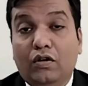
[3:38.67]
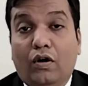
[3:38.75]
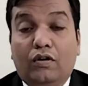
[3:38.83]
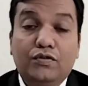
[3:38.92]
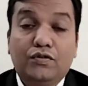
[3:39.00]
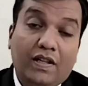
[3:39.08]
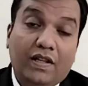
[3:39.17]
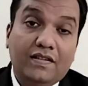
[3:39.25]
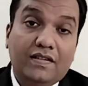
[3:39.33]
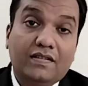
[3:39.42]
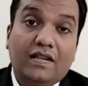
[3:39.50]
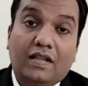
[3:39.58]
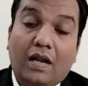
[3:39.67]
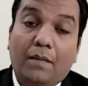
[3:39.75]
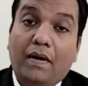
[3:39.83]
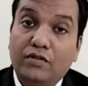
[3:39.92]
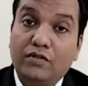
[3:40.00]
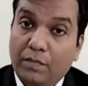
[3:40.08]
और उस वजह से सत्रह
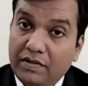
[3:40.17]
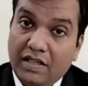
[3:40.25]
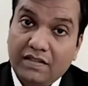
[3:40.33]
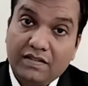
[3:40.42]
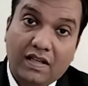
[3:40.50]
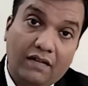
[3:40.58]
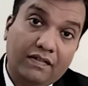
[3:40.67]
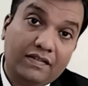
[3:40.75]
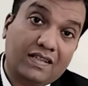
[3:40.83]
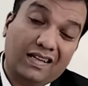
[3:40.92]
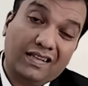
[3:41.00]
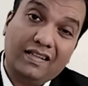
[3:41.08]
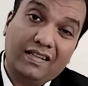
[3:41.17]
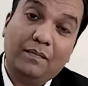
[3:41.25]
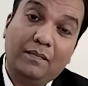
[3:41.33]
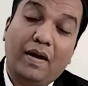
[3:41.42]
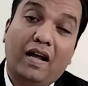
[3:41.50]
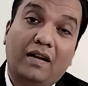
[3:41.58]
पांच सौ पचास के लेवल्स कल के
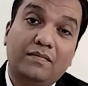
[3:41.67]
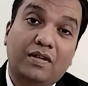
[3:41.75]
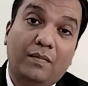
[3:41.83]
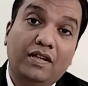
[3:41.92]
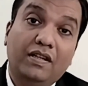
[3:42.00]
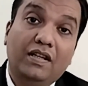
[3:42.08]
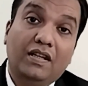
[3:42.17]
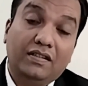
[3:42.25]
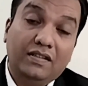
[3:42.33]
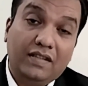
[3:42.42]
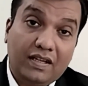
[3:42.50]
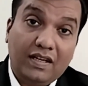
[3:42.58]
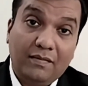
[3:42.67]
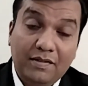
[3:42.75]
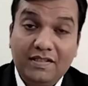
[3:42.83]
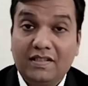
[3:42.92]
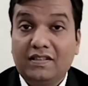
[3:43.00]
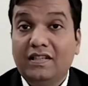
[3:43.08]
दिन पे आराम से हमें देखने
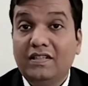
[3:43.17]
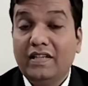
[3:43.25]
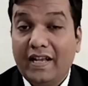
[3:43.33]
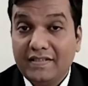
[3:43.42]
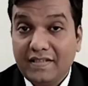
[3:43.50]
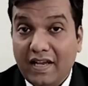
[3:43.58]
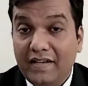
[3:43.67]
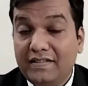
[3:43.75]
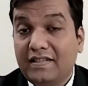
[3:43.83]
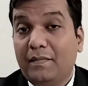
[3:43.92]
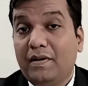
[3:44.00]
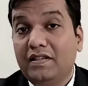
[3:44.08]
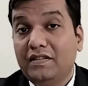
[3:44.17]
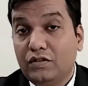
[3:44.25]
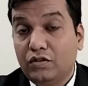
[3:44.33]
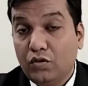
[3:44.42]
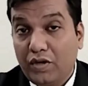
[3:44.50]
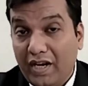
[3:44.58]
मिल सकते हैं ऐसा इस समय
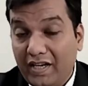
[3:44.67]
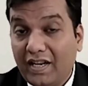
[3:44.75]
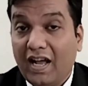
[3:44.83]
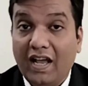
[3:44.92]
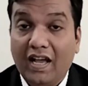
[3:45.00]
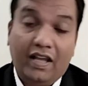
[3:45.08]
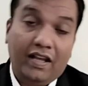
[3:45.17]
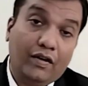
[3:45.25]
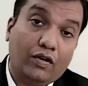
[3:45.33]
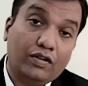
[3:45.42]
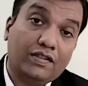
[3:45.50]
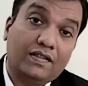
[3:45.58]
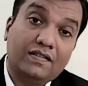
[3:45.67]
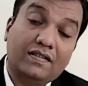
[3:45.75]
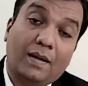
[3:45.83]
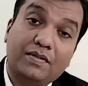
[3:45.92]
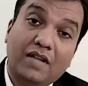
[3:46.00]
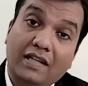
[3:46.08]
जो डेटा आया है और जिस
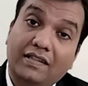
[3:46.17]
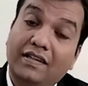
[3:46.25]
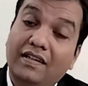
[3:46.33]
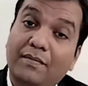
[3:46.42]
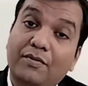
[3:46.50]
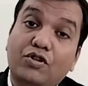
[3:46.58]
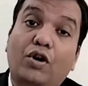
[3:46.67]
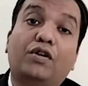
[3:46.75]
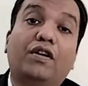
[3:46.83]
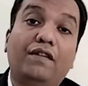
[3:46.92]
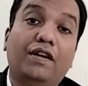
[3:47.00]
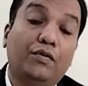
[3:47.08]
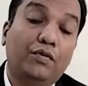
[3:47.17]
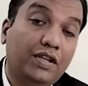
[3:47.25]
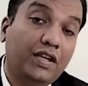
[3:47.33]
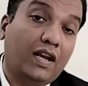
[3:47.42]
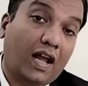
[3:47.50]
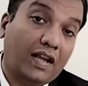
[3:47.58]
हिसाब से आधे घंटे में शॉर्ट कवरिंग
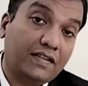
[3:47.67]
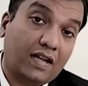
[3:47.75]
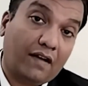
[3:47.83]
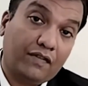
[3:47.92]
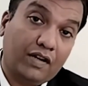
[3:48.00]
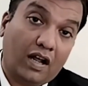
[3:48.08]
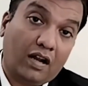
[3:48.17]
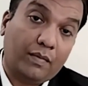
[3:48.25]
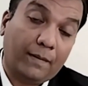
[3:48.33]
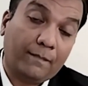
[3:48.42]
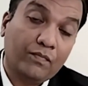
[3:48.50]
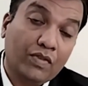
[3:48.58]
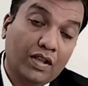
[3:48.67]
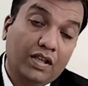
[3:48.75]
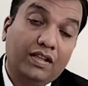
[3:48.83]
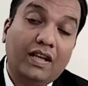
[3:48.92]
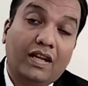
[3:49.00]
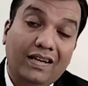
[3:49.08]
हुई है लास्ट हाफ एन आवर में
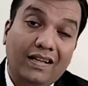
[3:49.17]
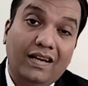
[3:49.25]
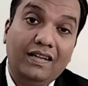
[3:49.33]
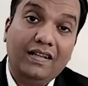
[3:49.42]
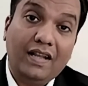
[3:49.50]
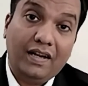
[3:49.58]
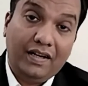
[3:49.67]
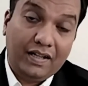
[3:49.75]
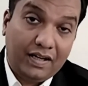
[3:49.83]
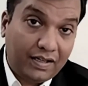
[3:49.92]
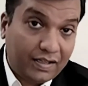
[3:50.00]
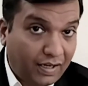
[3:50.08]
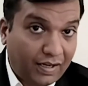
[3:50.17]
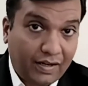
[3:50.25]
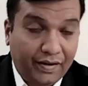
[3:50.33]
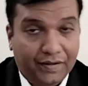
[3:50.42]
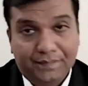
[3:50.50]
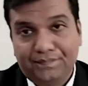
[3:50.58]
ये क्लियरली ये इंडिकेट कर
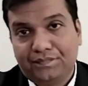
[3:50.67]
रहे हैं